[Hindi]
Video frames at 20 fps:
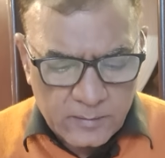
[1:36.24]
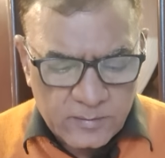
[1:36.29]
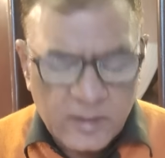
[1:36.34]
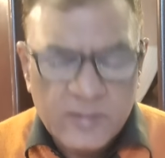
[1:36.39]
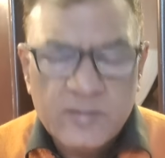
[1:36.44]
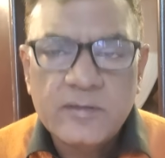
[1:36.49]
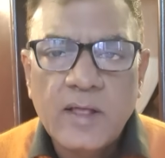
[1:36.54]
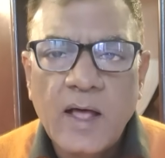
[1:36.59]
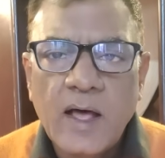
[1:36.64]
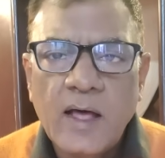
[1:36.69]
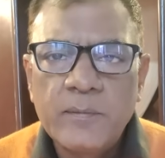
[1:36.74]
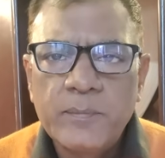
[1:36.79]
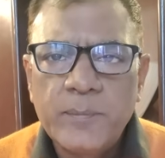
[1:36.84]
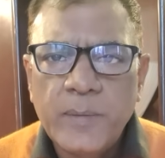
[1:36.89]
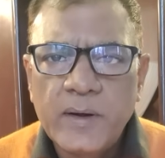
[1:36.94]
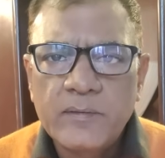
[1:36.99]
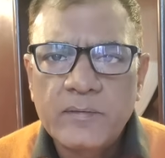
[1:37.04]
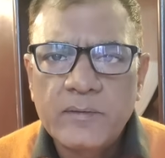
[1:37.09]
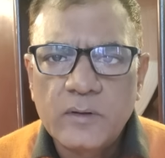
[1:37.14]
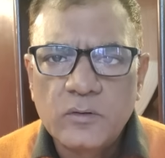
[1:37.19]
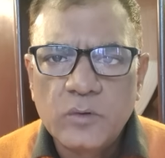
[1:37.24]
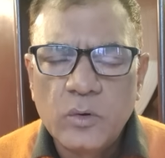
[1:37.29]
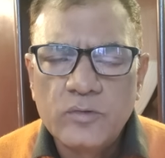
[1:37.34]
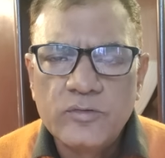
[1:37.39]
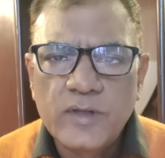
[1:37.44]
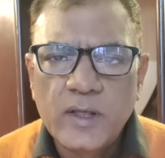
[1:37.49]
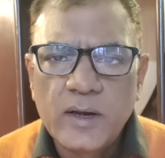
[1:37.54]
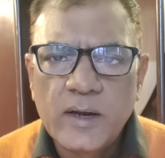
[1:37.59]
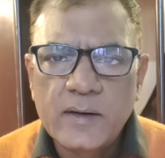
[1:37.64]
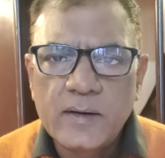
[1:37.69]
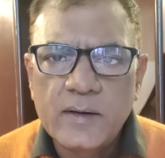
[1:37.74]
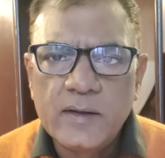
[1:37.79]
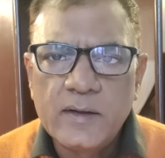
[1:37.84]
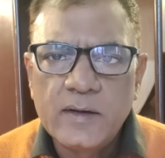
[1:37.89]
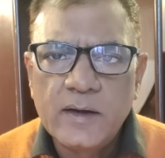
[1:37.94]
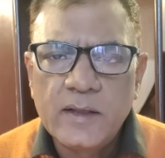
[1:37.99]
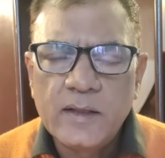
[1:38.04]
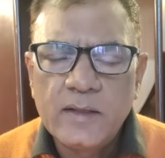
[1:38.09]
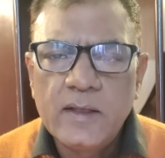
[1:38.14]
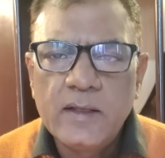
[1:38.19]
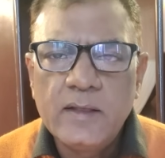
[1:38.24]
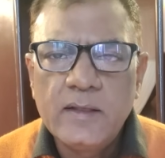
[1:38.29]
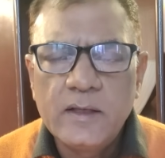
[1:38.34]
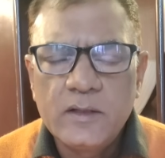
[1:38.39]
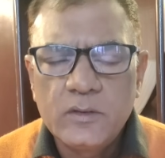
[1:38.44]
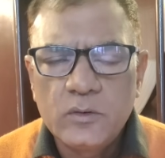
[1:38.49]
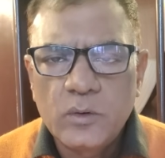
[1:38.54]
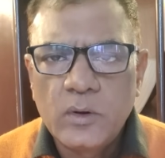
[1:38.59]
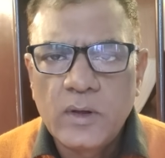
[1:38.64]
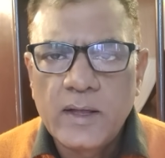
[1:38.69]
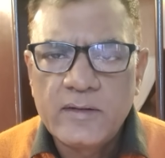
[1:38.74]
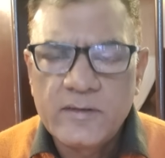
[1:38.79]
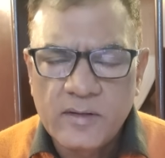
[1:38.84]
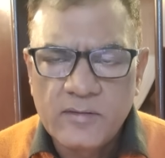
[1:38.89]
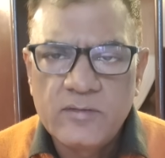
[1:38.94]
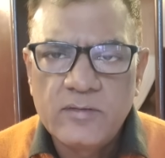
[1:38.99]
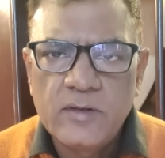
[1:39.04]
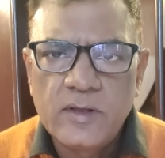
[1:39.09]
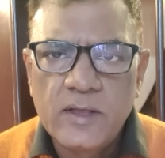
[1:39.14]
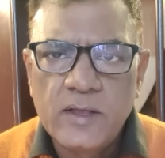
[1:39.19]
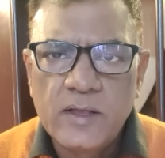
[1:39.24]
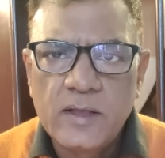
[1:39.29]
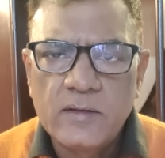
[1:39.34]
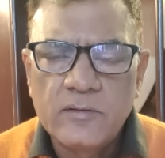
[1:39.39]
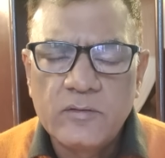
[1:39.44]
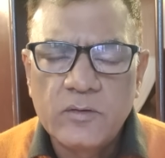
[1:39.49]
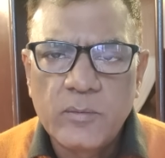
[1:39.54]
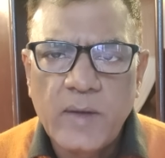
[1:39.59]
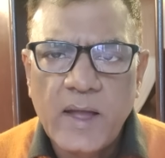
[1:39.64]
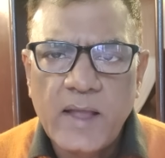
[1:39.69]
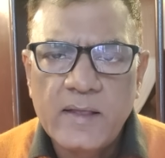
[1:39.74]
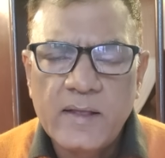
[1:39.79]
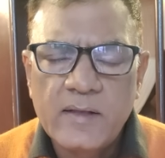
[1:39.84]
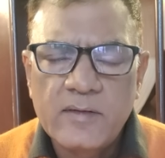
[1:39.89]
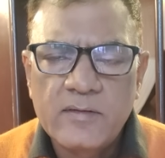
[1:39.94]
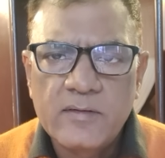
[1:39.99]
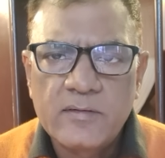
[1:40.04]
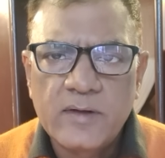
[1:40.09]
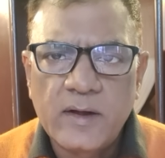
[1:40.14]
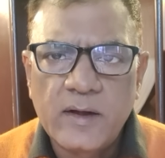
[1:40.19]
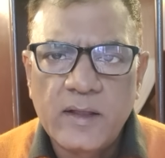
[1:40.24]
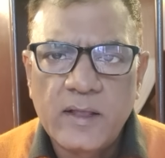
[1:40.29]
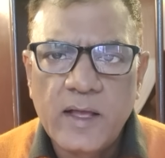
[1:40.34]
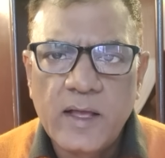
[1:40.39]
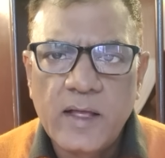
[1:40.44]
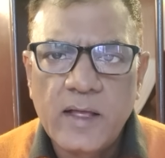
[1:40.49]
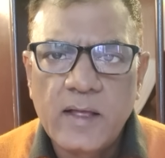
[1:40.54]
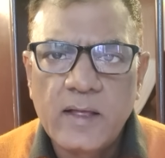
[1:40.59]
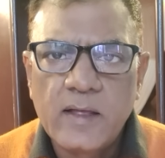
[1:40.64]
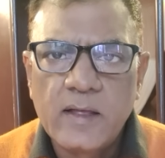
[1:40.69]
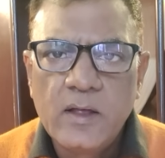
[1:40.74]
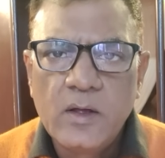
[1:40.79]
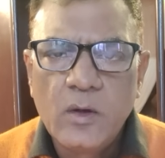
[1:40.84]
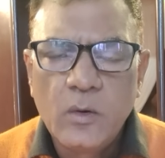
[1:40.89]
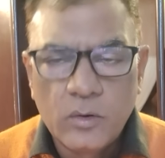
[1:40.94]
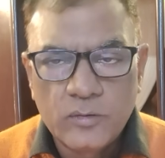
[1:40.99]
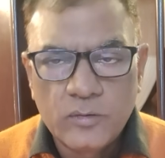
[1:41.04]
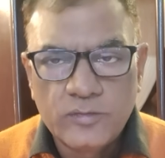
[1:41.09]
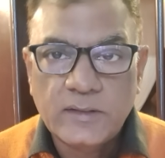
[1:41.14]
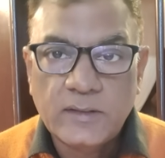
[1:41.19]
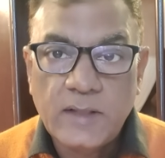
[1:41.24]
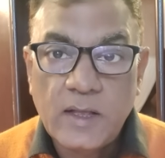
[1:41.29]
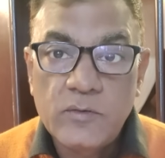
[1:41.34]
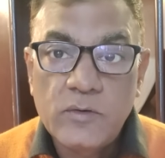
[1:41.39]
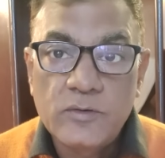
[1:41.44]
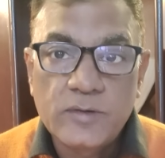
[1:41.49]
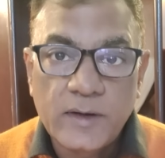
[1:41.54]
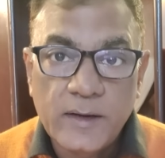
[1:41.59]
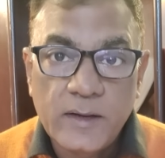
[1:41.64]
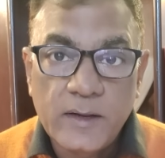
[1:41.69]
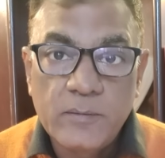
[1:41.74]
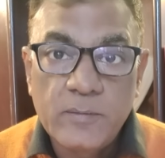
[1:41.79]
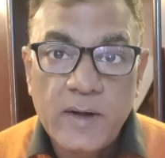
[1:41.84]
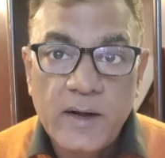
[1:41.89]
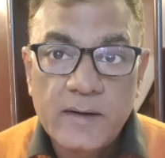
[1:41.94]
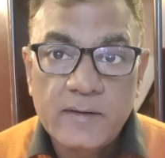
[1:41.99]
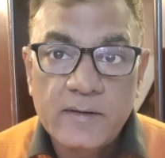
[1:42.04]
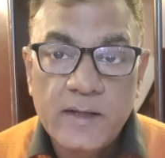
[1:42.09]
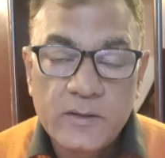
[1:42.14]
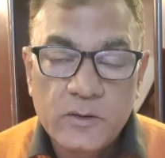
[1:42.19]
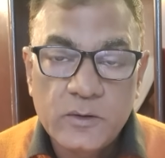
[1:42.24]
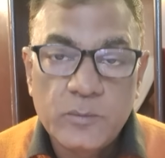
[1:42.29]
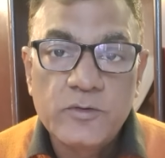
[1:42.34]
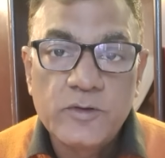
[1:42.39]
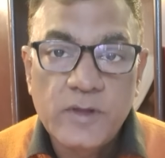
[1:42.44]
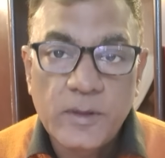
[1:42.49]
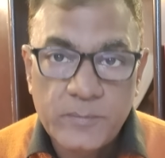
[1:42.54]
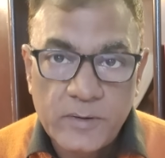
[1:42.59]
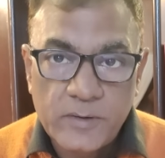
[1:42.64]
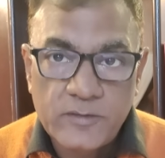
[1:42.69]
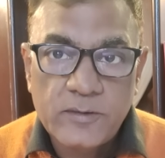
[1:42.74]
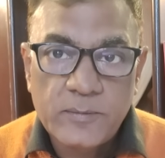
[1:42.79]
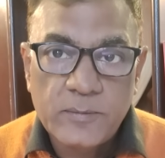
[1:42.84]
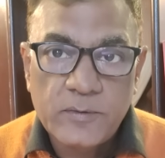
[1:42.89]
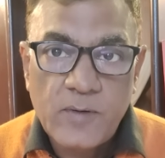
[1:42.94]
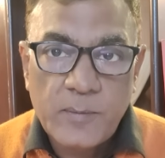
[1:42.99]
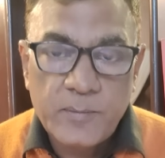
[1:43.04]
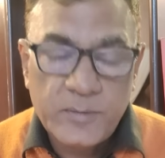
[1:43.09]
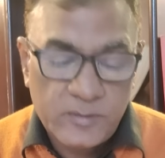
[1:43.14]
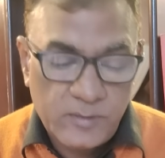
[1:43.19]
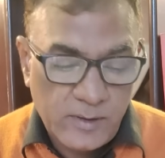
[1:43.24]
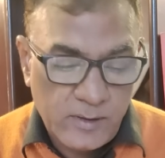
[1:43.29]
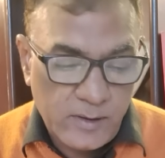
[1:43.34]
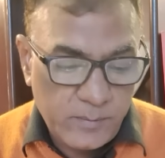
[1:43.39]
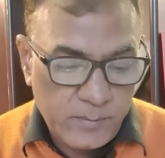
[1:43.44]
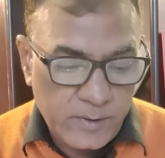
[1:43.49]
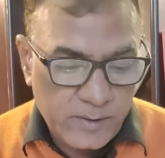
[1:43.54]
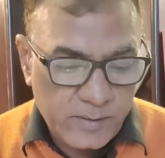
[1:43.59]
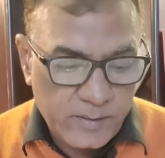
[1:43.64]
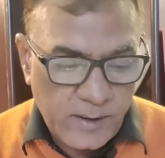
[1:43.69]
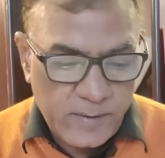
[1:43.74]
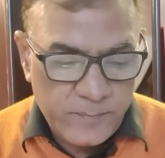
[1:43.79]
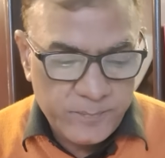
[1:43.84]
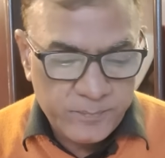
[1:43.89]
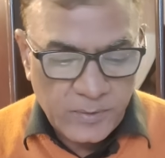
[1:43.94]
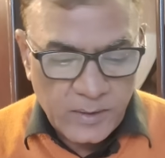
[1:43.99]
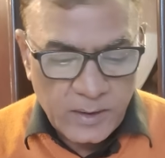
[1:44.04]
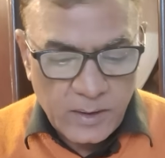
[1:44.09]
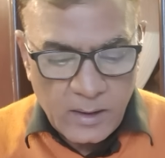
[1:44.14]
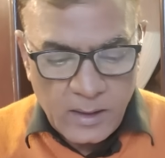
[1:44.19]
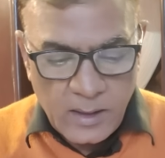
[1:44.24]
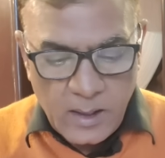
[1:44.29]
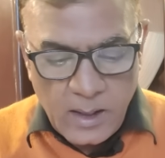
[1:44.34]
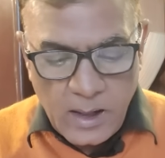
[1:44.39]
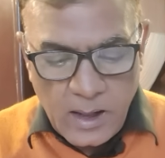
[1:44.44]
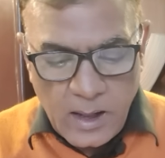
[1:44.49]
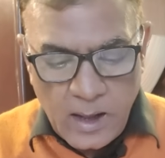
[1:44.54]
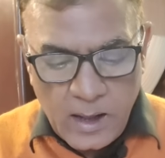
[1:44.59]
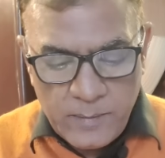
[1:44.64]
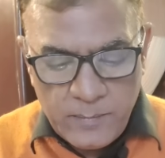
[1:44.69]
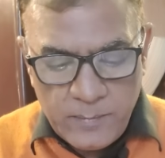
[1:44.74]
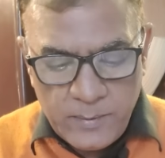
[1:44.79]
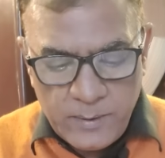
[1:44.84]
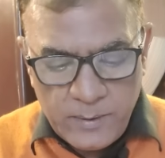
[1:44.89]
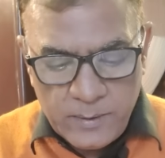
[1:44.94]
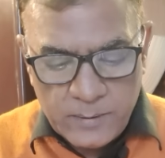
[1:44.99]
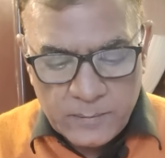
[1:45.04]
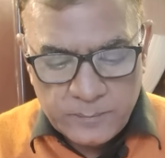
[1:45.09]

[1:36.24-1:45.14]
संस्थान पर दोष देना ठीक नहीं है ये तो एजेंसी है जो माई एक्सेस इंडिया है हो सकता है वो सटीक बैठ जाए तो मुझे अपने शब्द वापस लेने पड़ जाए अब